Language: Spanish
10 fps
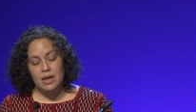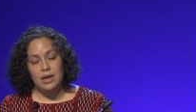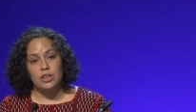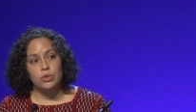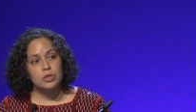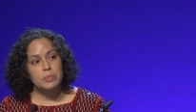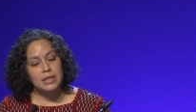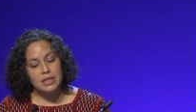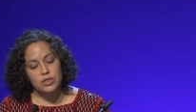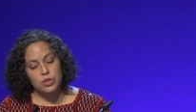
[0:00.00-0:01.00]
En
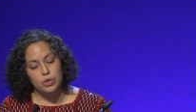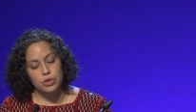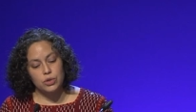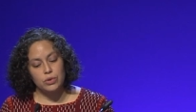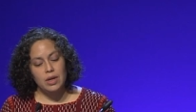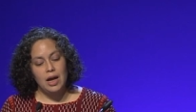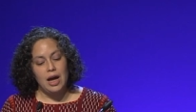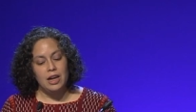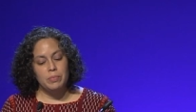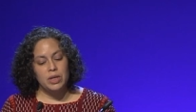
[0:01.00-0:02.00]
2018,
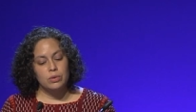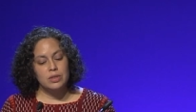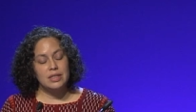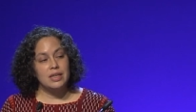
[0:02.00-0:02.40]
al menos